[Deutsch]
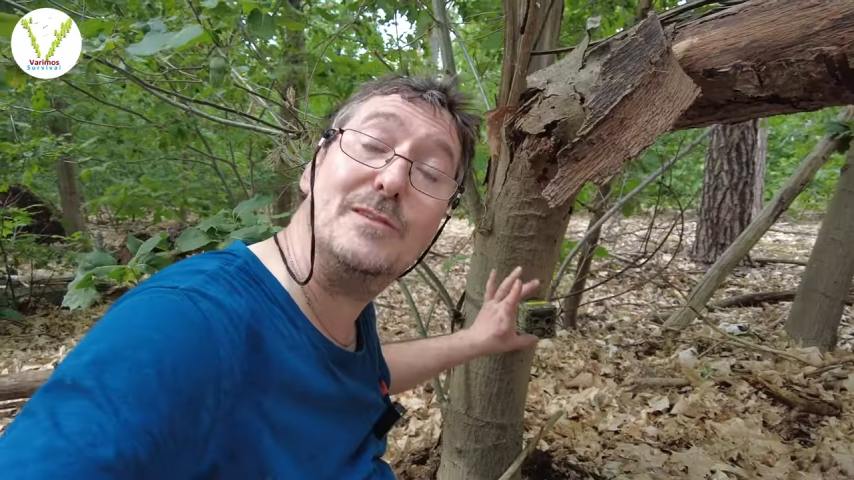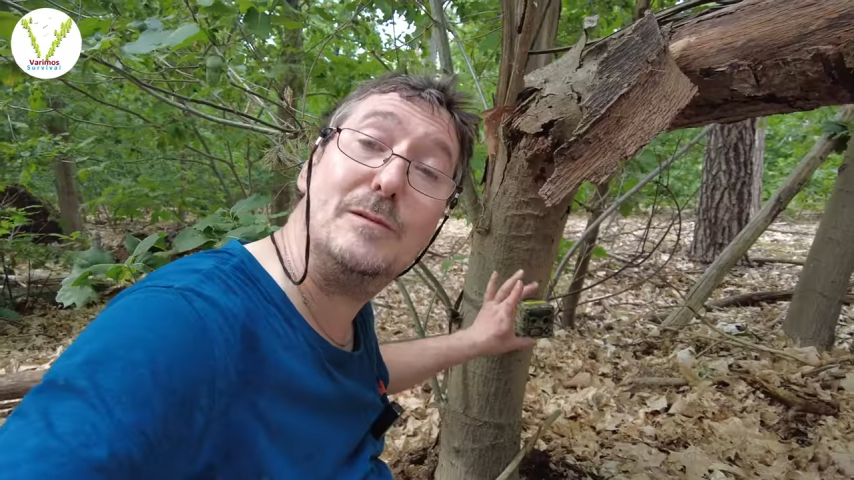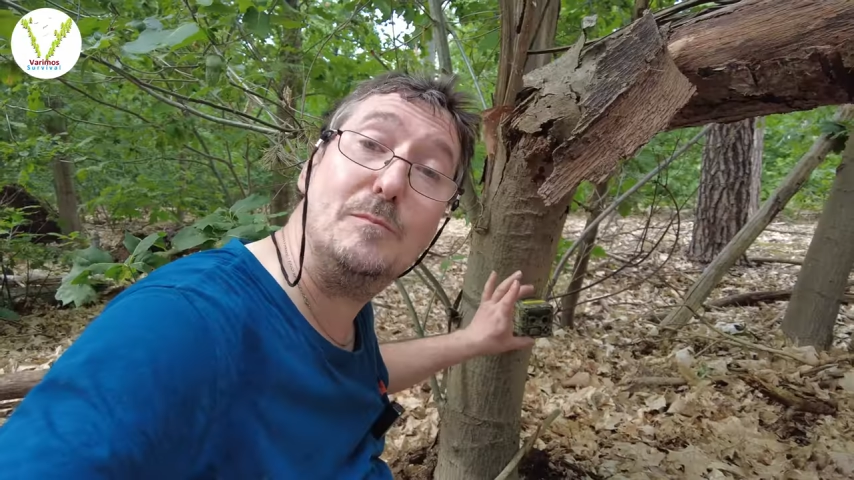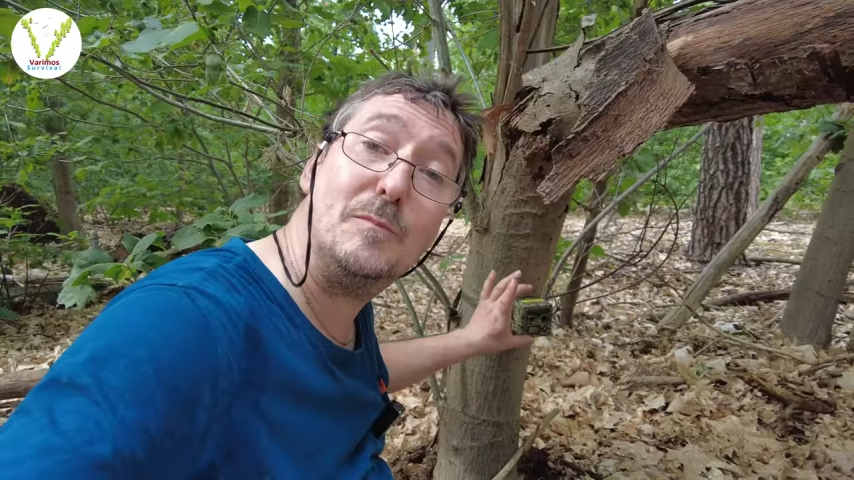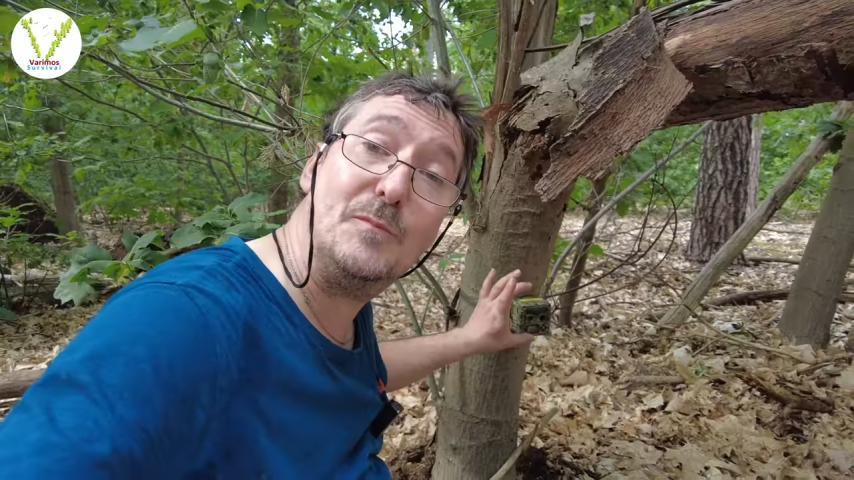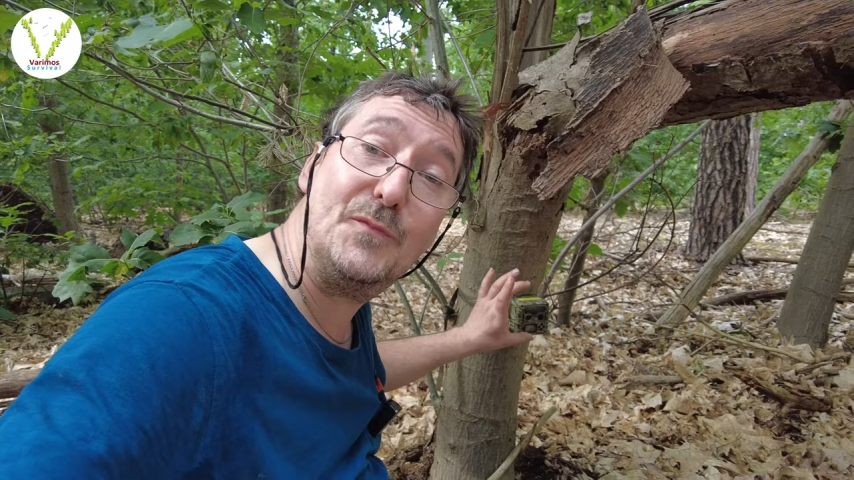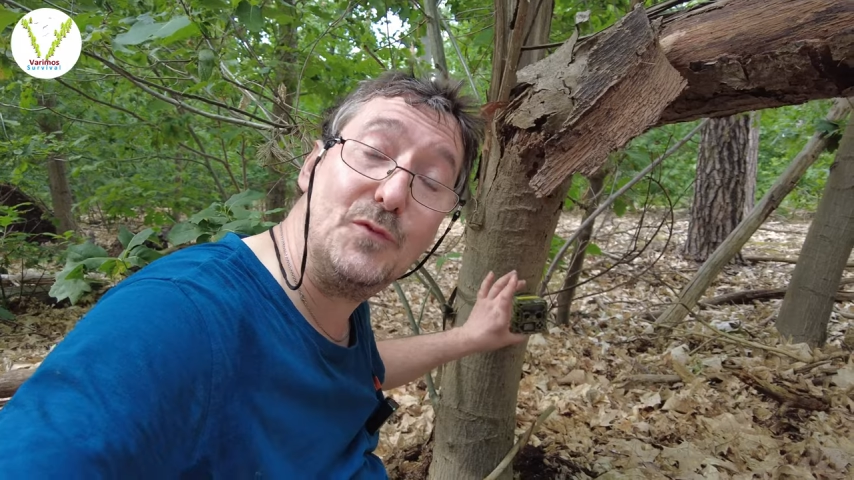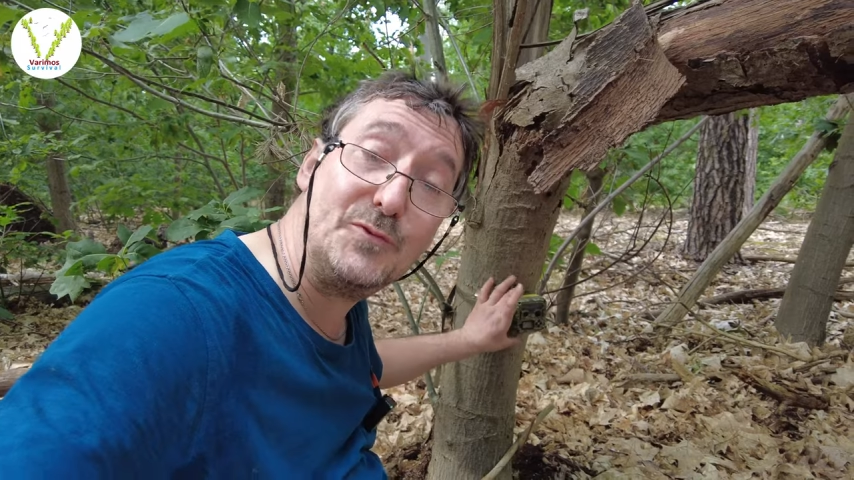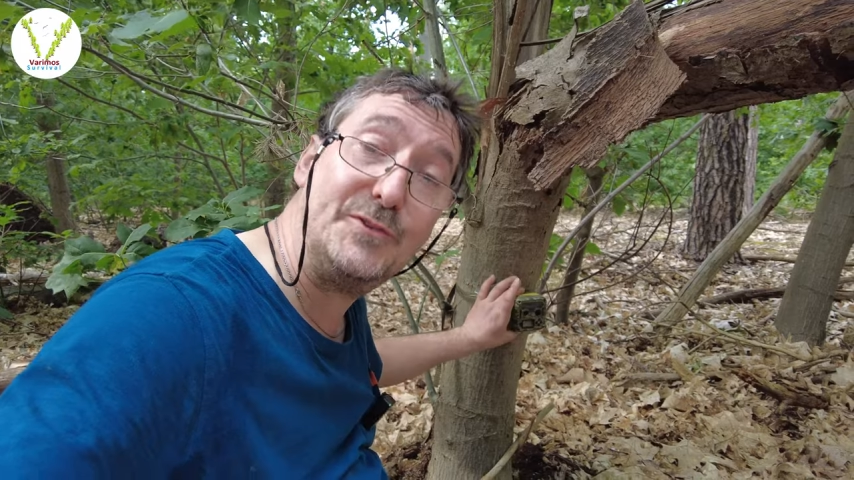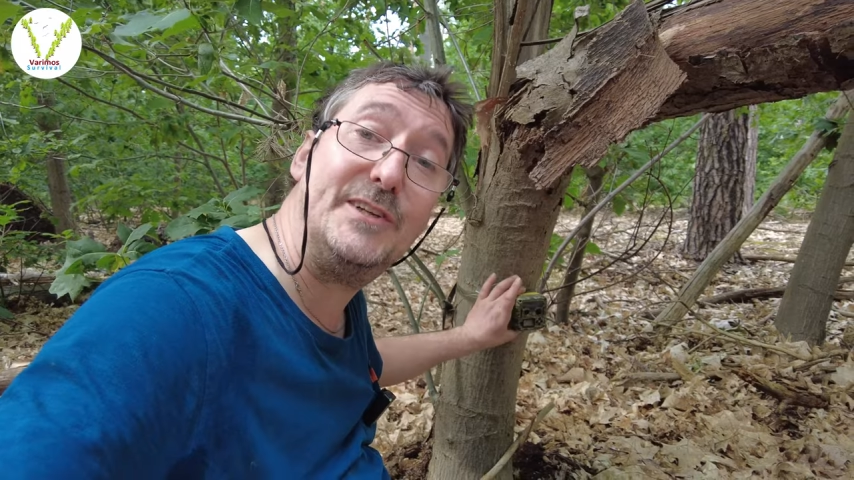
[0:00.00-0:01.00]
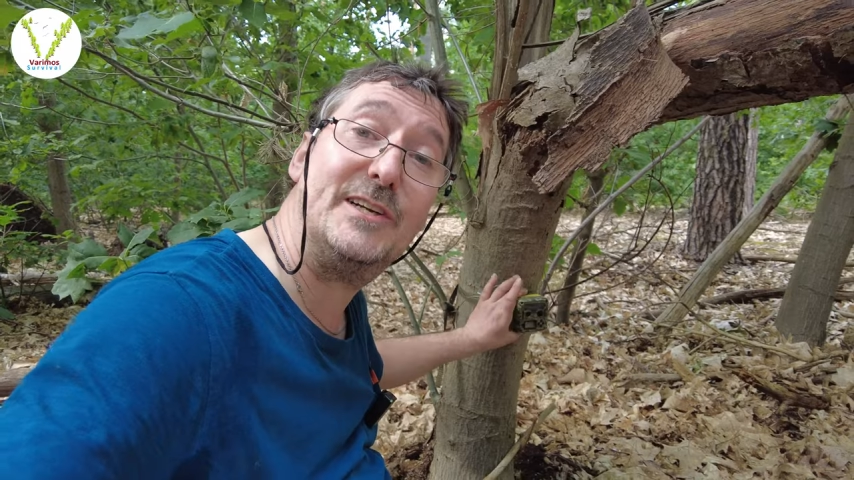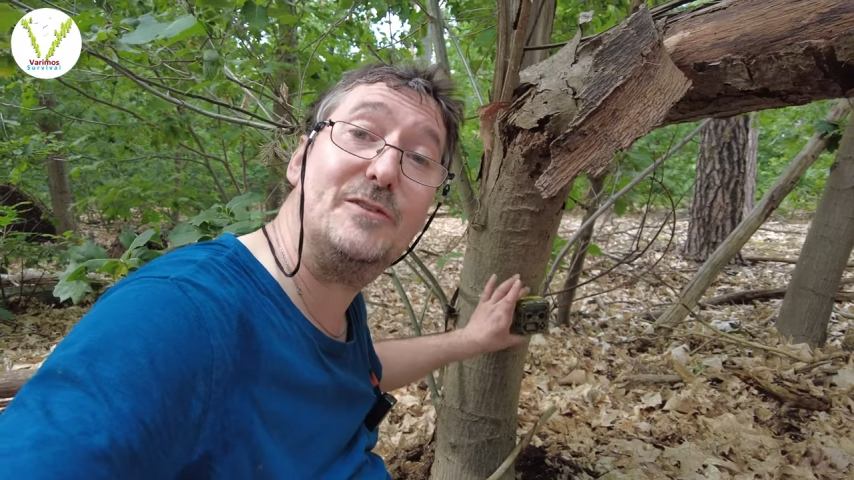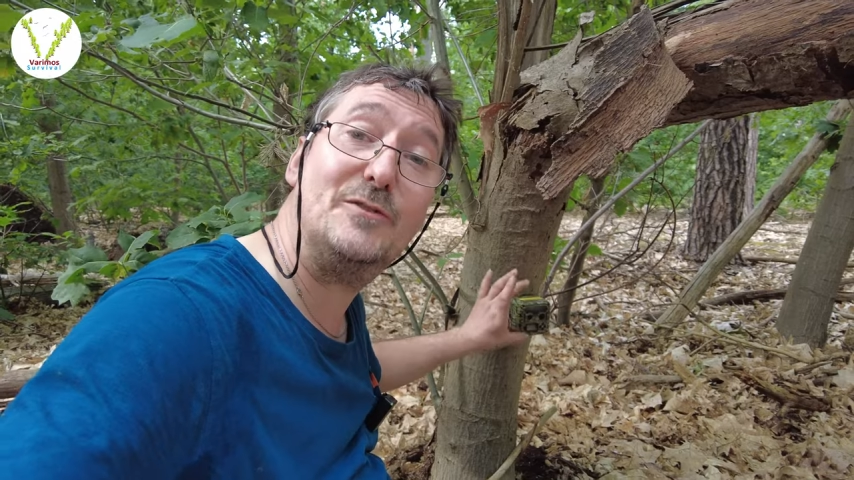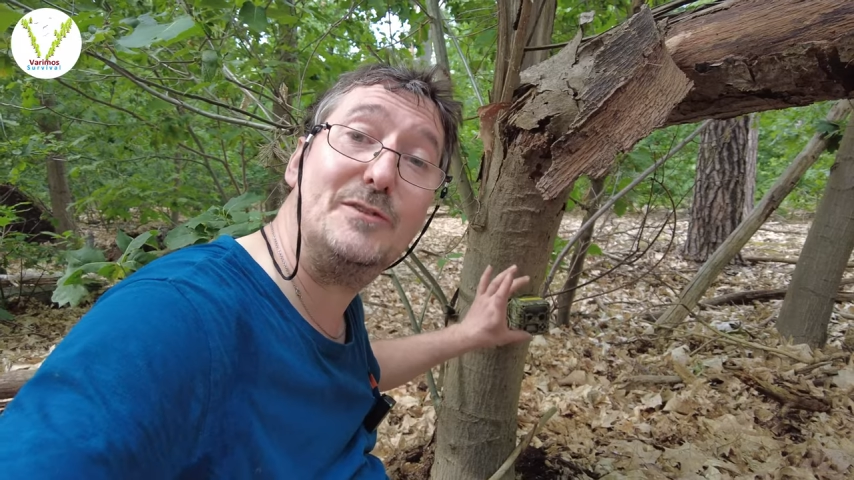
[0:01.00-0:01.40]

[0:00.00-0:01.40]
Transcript: und sie funktioniert